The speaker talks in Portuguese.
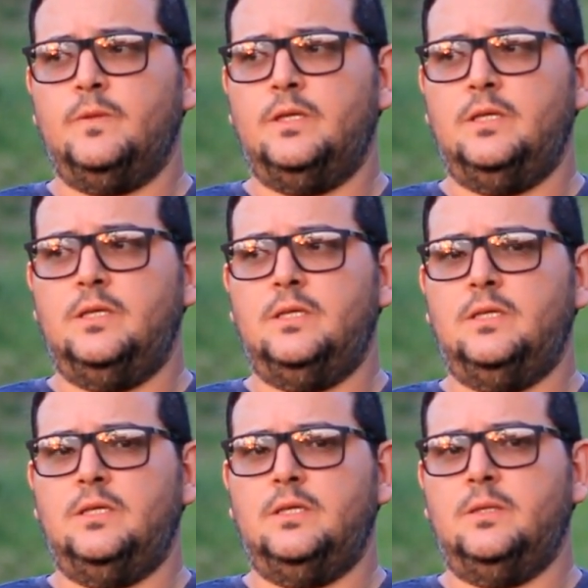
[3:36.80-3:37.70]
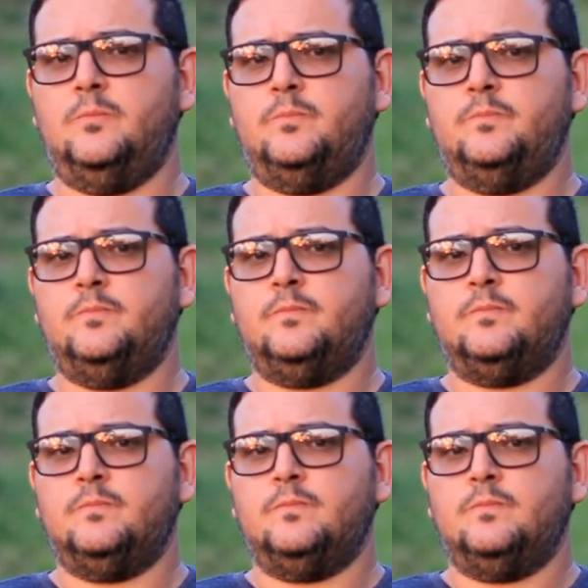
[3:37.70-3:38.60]
E,
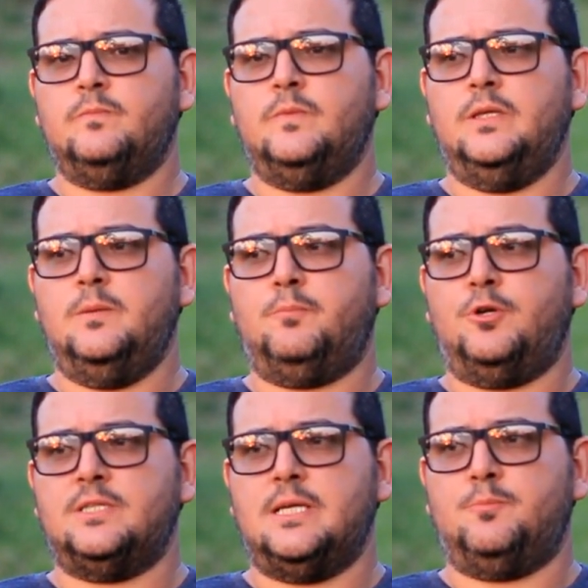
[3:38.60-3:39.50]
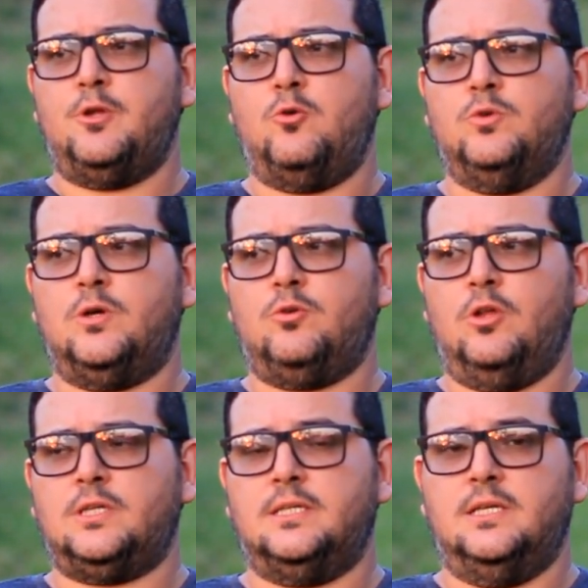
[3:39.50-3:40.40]
e, por exemplo, algo que eu
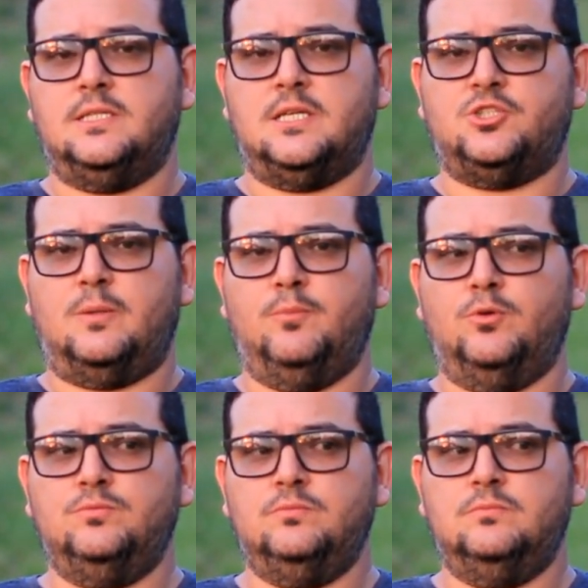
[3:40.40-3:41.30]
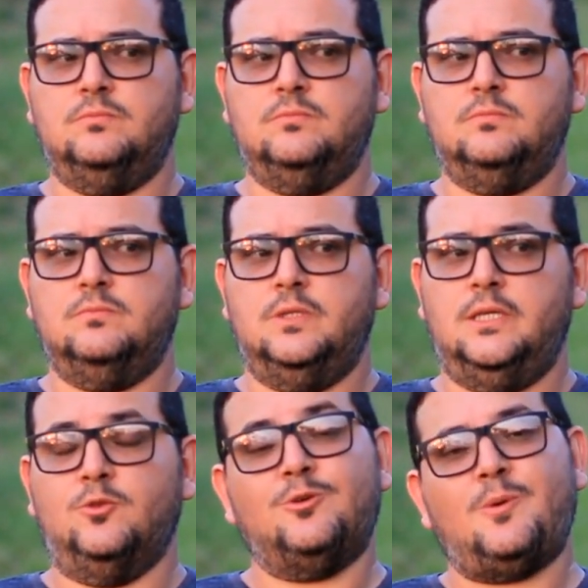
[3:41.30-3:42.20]
coloque aqui que seja bom
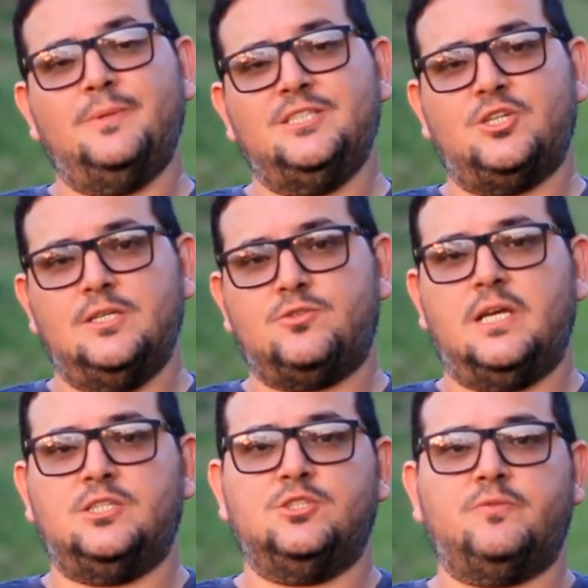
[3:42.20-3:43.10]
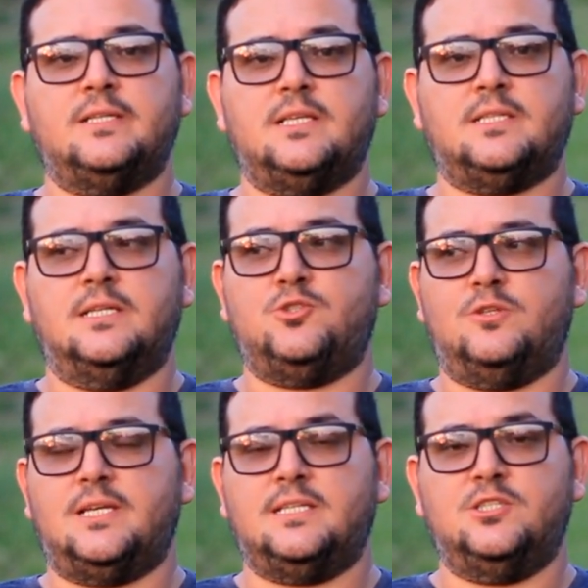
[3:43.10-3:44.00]
e normalmente é isso que a gente faz nas redes
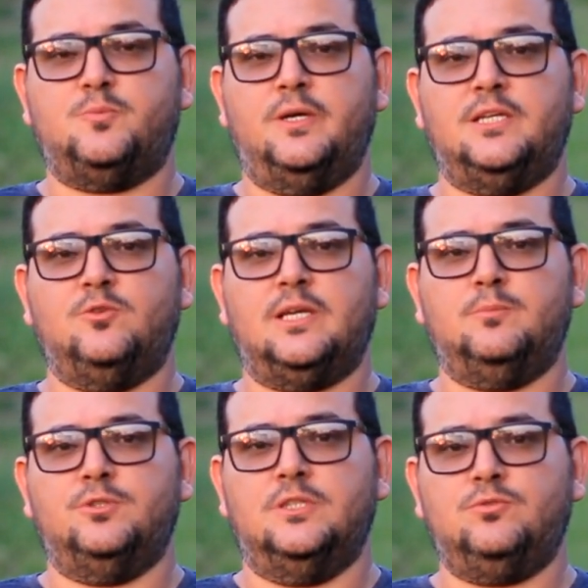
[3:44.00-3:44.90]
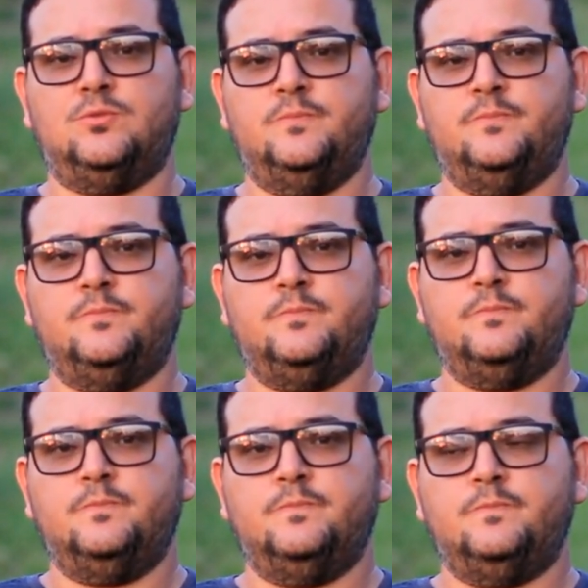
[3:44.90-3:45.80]
sociais, a gente põe aquilo que é bonito,
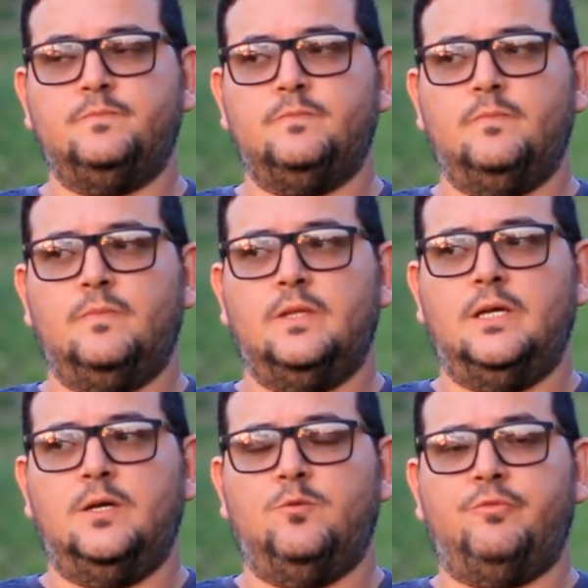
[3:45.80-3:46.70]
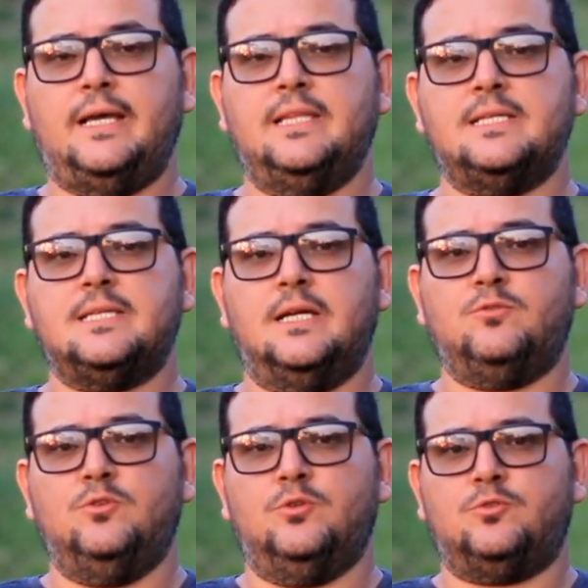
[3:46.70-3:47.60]
é, vai dar
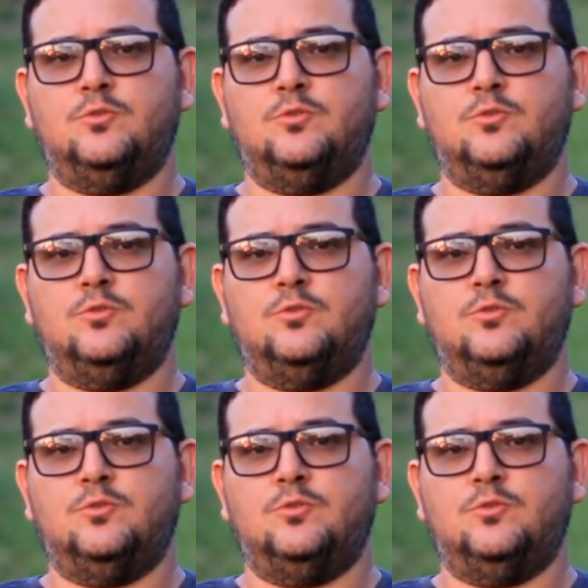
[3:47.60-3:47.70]
certo em outro